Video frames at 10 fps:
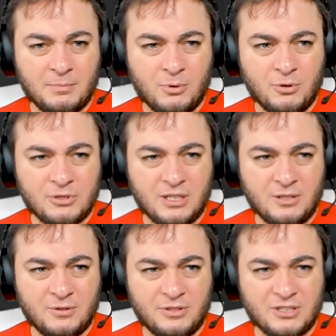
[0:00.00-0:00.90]
Bol şeyle
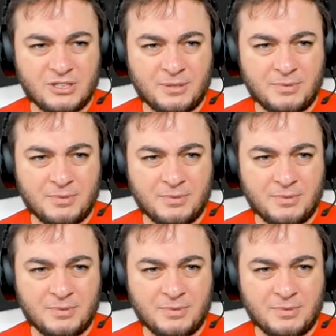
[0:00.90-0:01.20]
oynayacağım.